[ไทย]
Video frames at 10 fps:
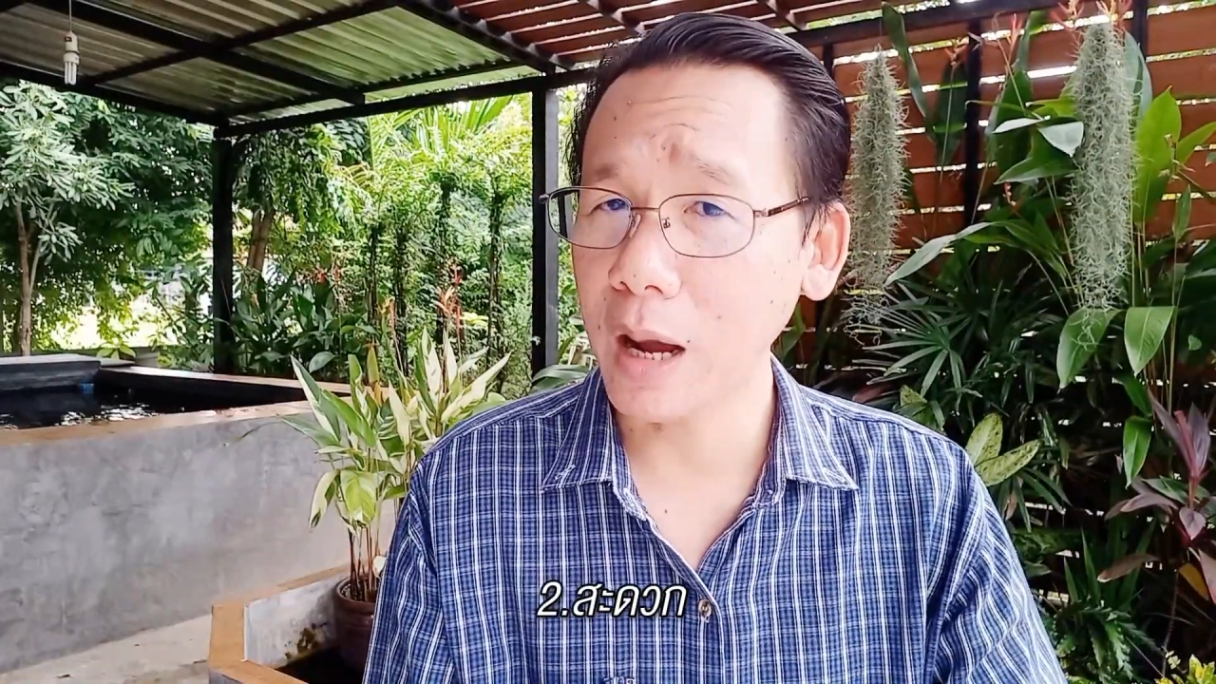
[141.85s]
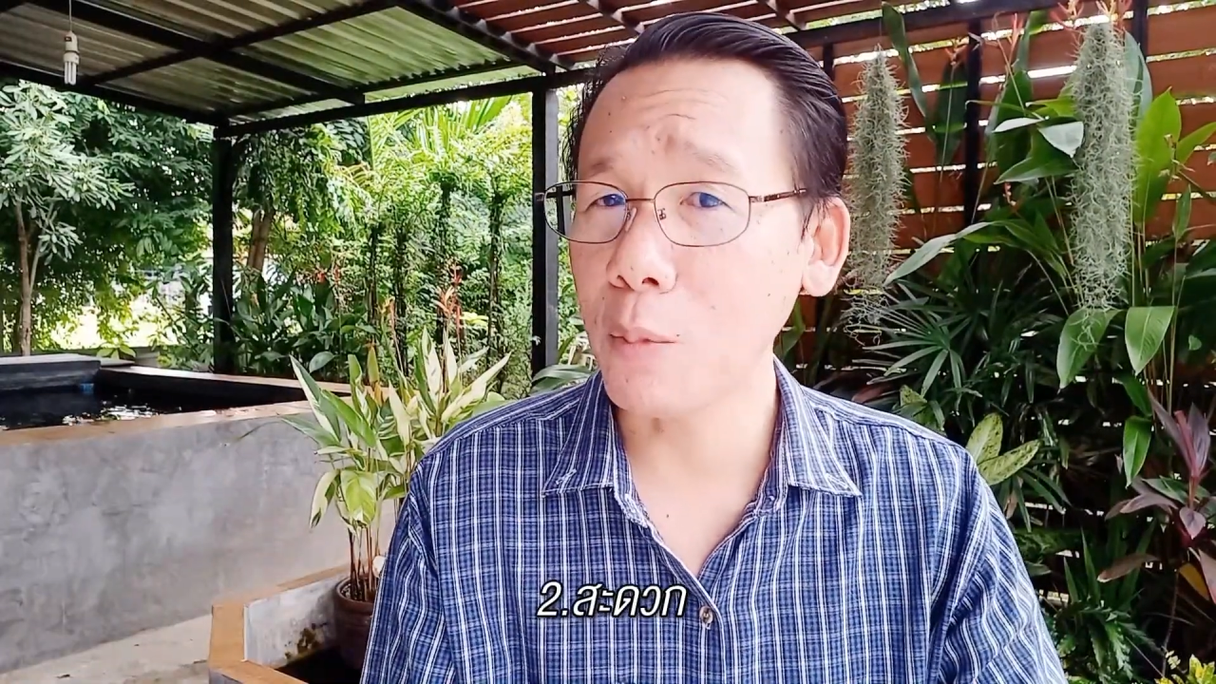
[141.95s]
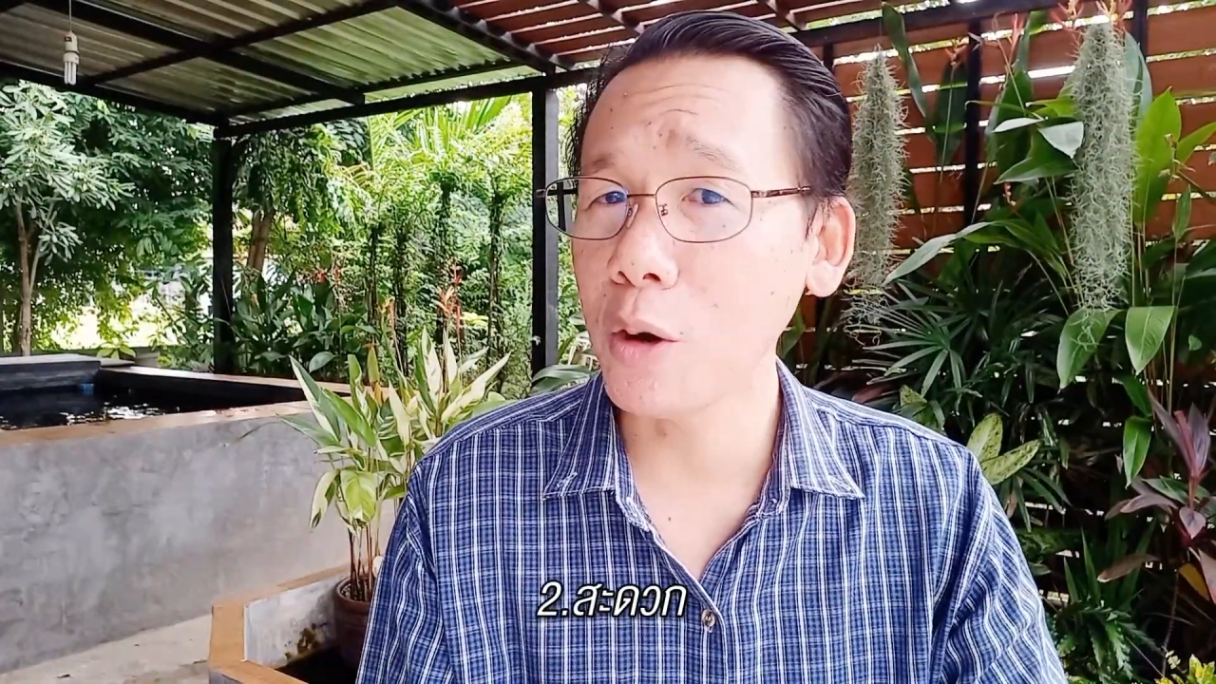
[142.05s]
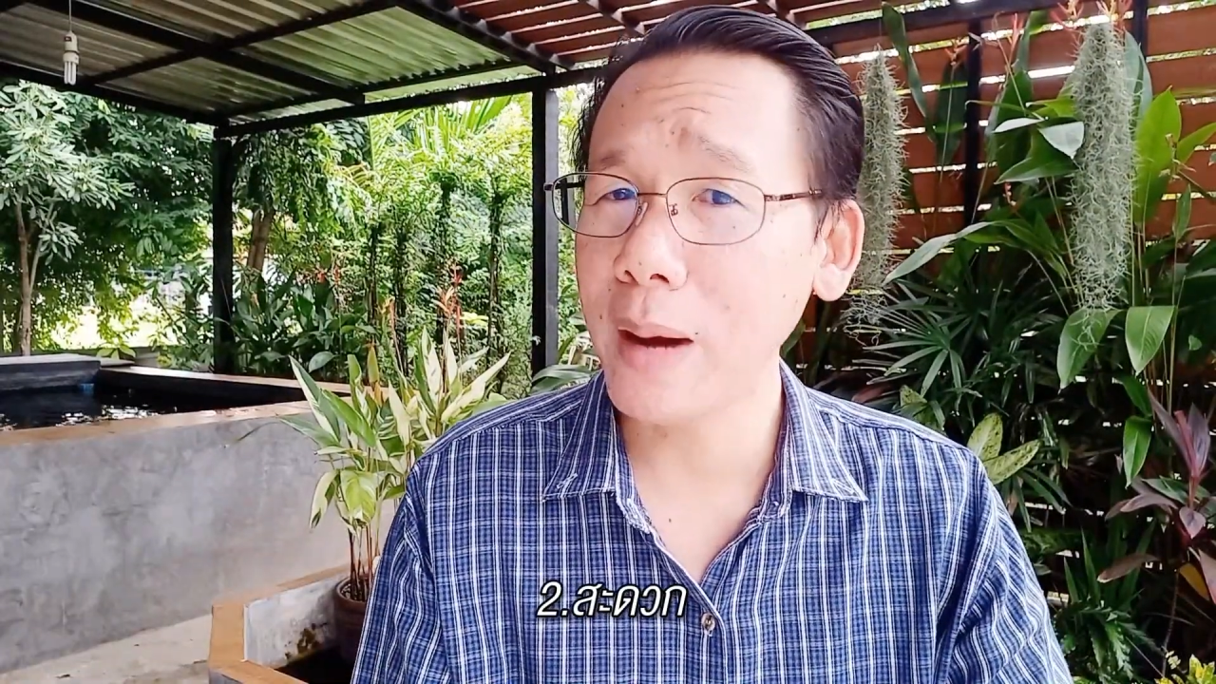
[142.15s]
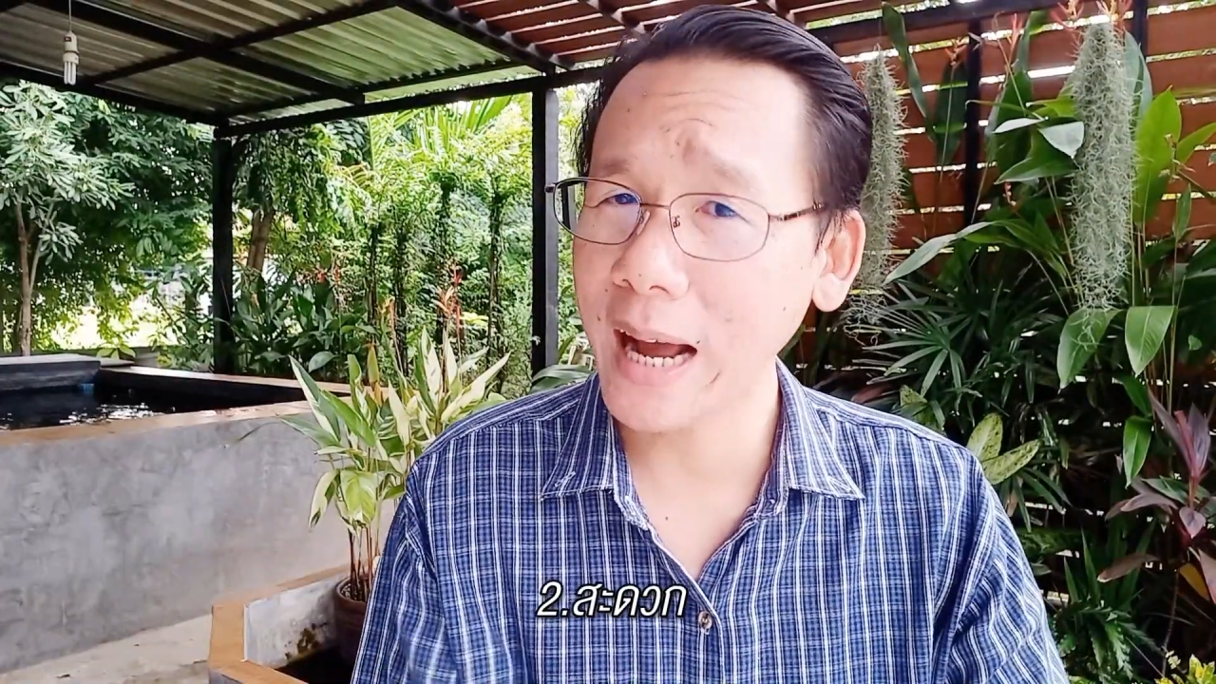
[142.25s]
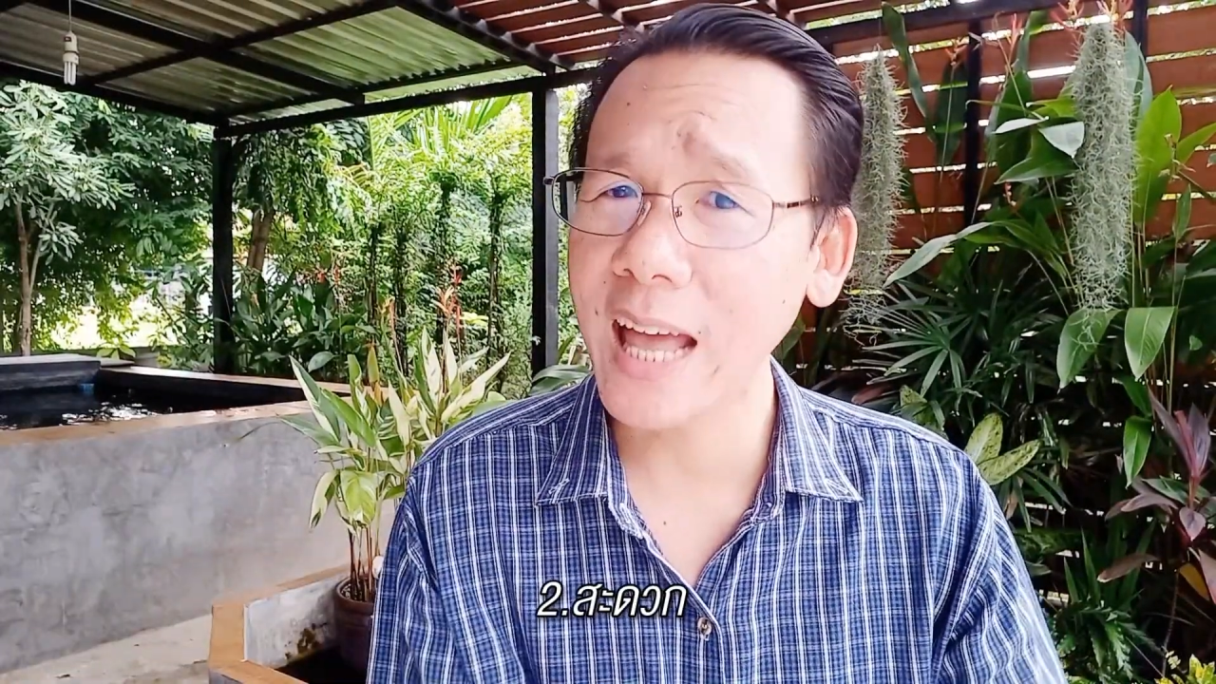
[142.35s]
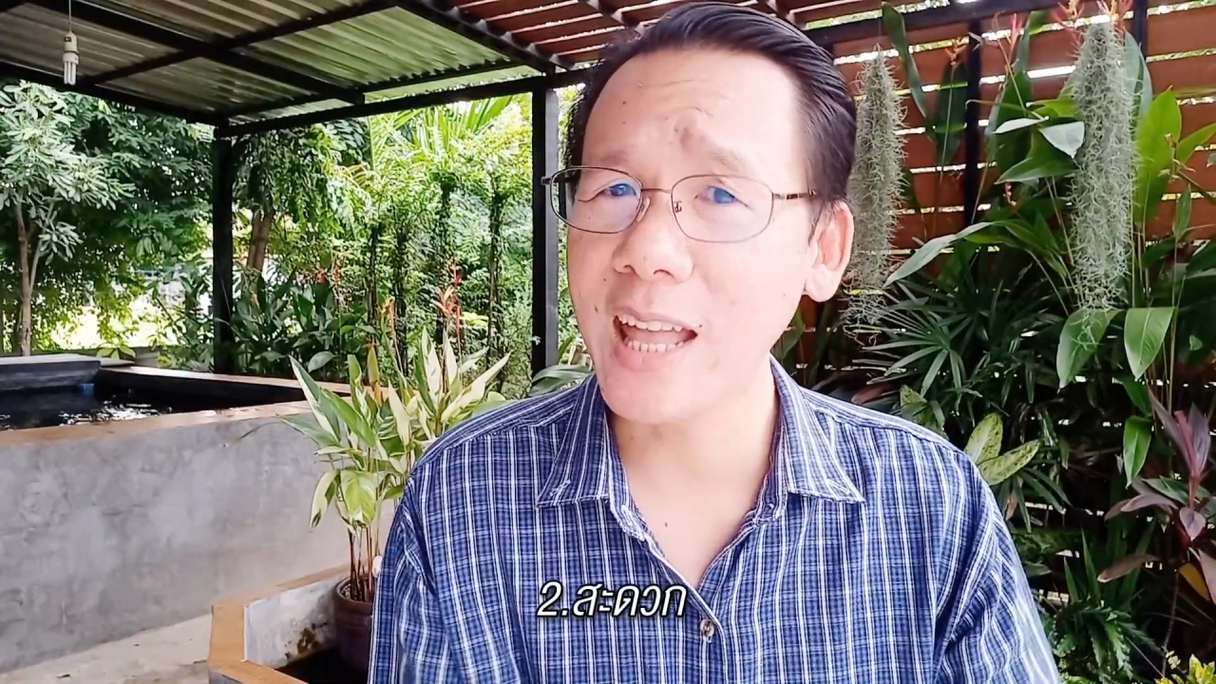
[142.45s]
กับคนมากง่าย